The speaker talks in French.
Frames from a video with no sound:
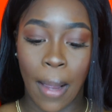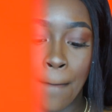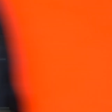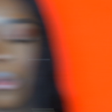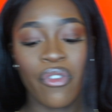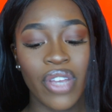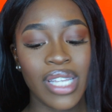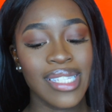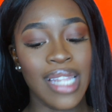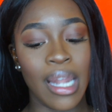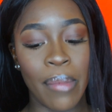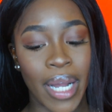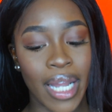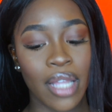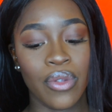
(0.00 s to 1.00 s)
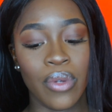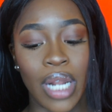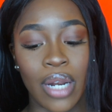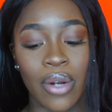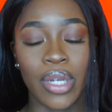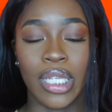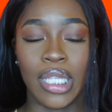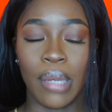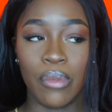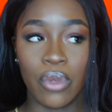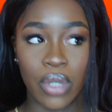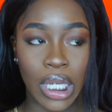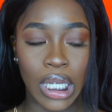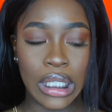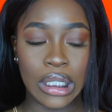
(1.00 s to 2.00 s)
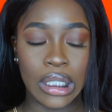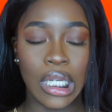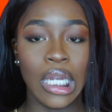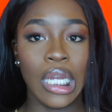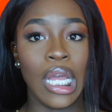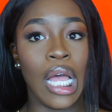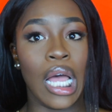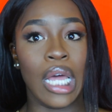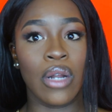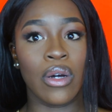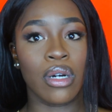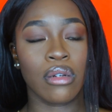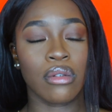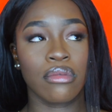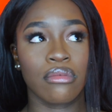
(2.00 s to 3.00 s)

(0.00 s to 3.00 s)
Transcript: comment faire si la barrière de la langue est un blocage alors